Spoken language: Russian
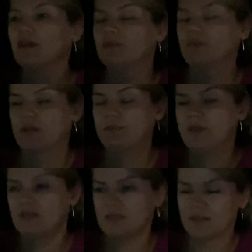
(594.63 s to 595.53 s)

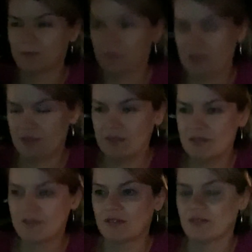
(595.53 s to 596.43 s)
Пробить и заплатить
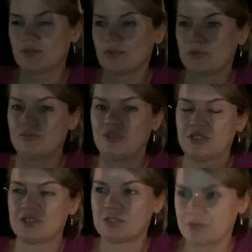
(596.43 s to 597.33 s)
за эту
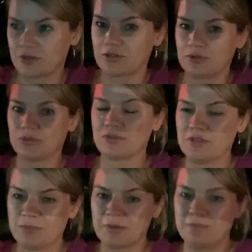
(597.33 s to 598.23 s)
вещь, которую не
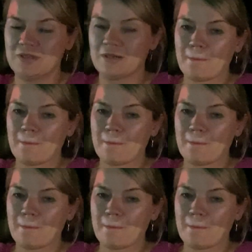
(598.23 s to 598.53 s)
пробили.